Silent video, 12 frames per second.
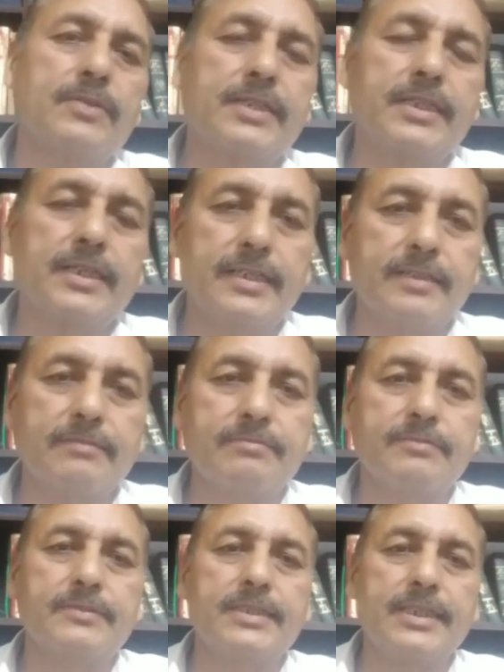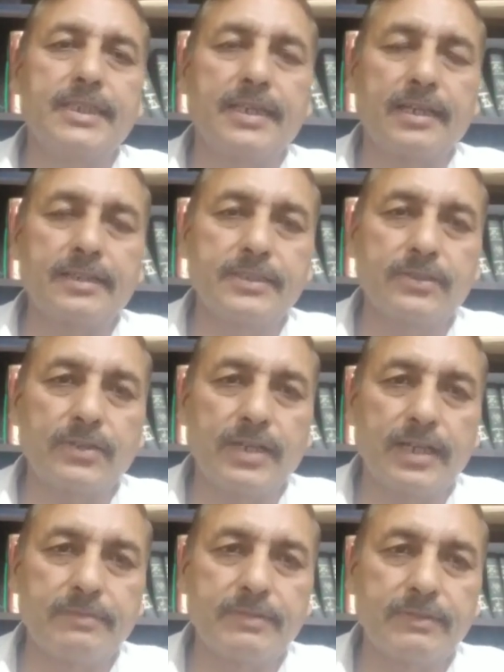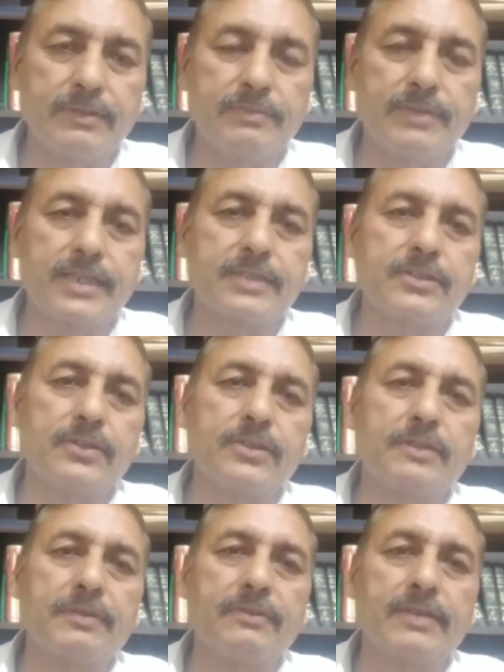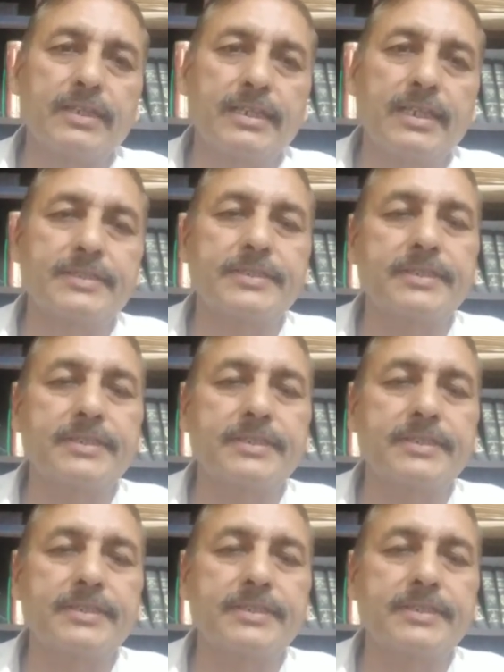उनके दीगर अजीज़ों कारम ने भी मगर चौधरी परवेज लाई